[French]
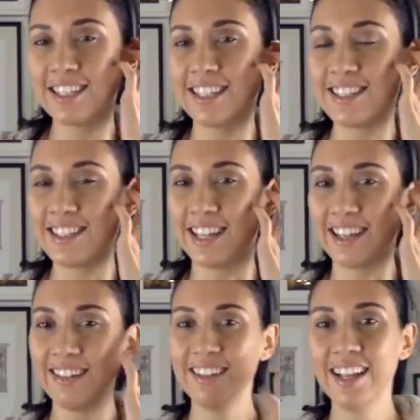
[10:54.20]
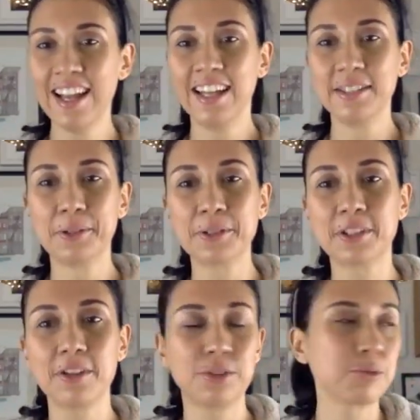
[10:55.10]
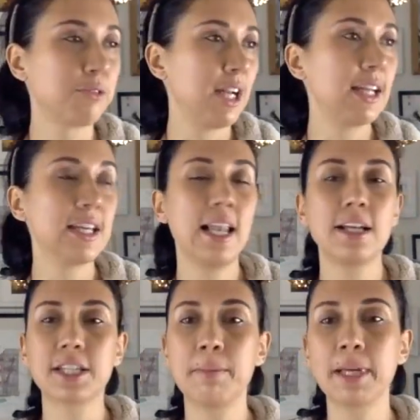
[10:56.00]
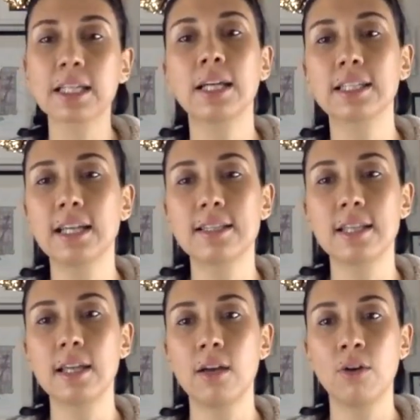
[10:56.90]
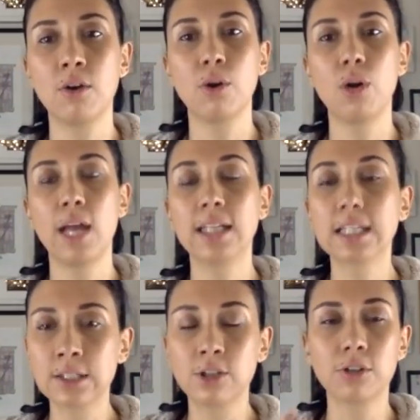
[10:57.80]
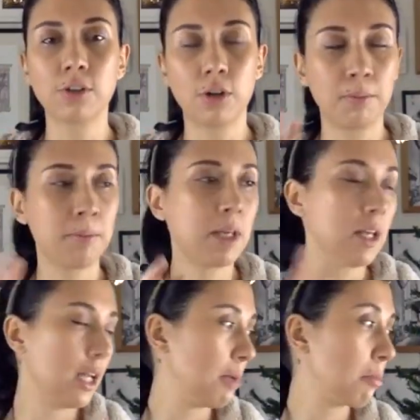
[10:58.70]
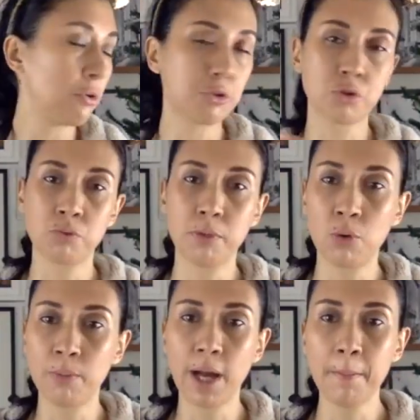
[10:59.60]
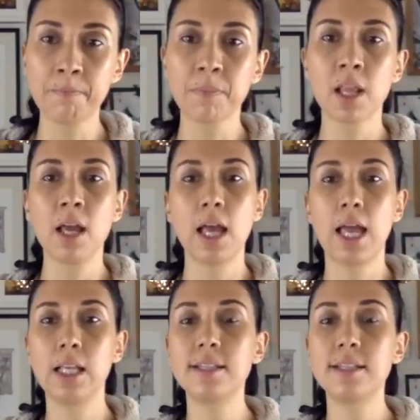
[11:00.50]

je sais. Donc, euh, donc voilà, il y a là jamais rien cassé. Euh, elle grignote, mais les branches en, bas. Elle